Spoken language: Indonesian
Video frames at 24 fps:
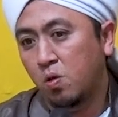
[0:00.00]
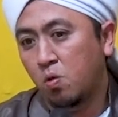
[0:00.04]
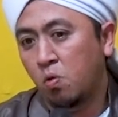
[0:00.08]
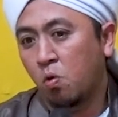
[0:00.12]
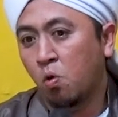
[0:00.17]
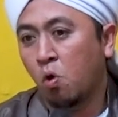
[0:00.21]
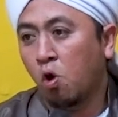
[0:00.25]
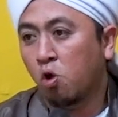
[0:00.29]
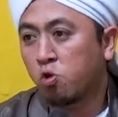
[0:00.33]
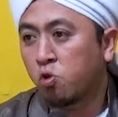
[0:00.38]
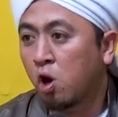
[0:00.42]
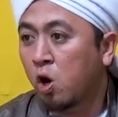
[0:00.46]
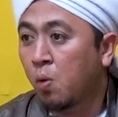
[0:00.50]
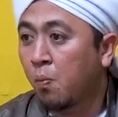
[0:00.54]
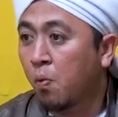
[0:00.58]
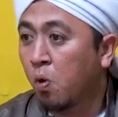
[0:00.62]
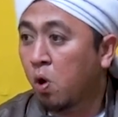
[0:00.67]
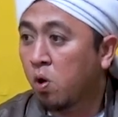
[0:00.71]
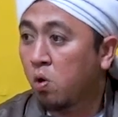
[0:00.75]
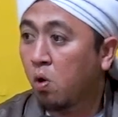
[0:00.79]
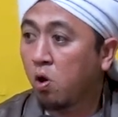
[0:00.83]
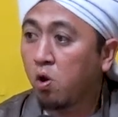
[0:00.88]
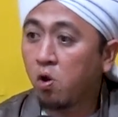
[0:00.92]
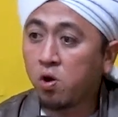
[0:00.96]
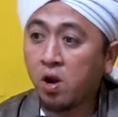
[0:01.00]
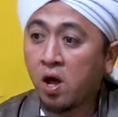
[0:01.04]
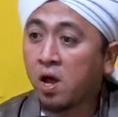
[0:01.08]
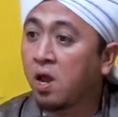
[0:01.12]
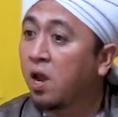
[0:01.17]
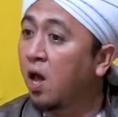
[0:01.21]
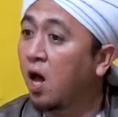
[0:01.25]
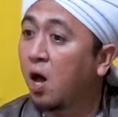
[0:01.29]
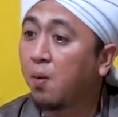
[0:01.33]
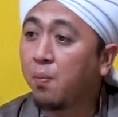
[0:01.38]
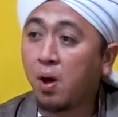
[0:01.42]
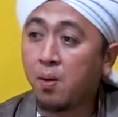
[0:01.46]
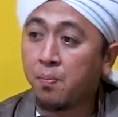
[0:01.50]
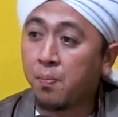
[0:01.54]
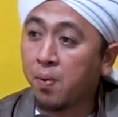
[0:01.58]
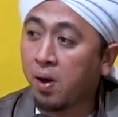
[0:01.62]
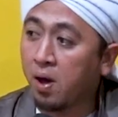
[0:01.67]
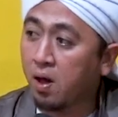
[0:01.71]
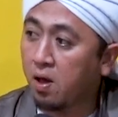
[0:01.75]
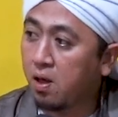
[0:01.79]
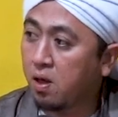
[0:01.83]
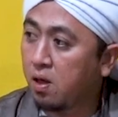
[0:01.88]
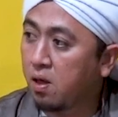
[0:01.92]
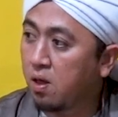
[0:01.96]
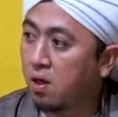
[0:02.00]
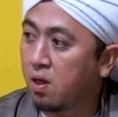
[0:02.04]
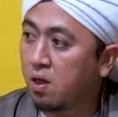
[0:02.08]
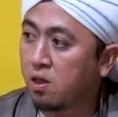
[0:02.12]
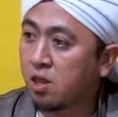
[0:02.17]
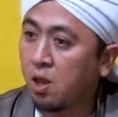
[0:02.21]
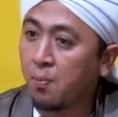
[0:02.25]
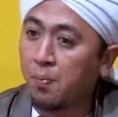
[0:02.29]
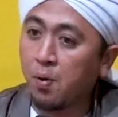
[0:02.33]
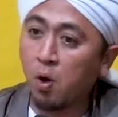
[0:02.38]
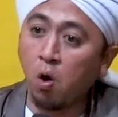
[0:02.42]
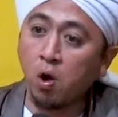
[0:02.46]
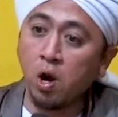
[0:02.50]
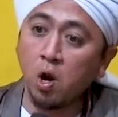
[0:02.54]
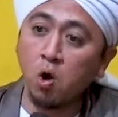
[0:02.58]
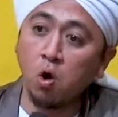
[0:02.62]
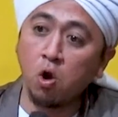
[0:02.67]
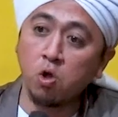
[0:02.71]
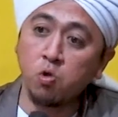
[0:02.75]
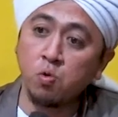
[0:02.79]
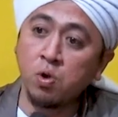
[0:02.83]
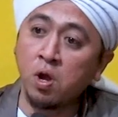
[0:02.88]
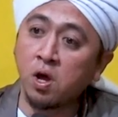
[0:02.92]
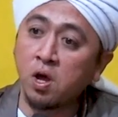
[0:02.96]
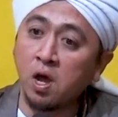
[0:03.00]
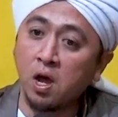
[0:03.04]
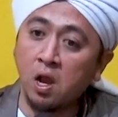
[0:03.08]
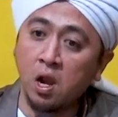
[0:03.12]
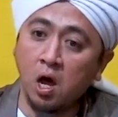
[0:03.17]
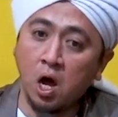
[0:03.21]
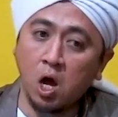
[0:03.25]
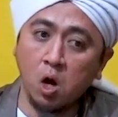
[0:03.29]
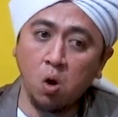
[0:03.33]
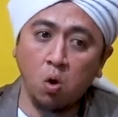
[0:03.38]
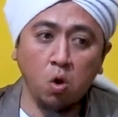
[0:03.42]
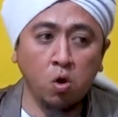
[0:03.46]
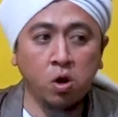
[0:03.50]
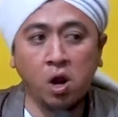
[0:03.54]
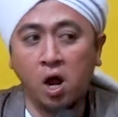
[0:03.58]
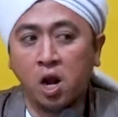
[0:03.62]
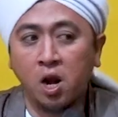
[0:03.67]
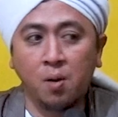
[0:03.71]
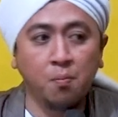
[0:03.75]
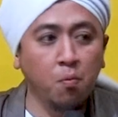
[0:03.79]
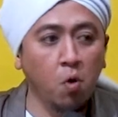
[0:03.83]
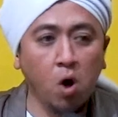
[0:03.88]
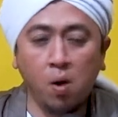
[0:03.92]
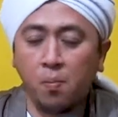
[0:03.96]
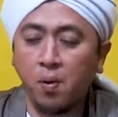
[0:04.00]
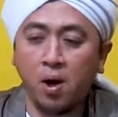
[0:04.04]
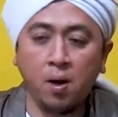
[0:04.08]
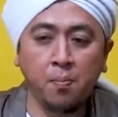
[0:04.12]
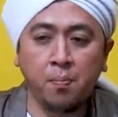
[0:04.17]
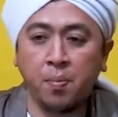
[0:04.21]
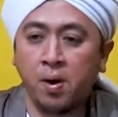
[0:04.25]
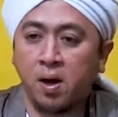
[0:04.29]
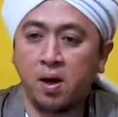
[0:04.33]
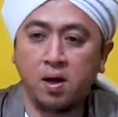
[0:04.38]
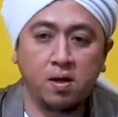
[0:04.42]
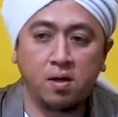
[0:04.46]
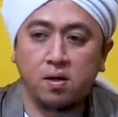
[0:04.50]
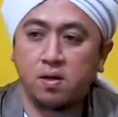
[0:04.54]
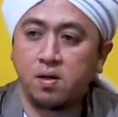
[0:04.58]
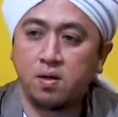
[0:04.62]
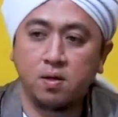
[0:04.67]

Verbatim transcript: Ya, kalau sudah nemukan Allah, tidak hilang apa-apa. Tapi orang kalau sudah kehilangan Allah, tidak nemu apa-apa.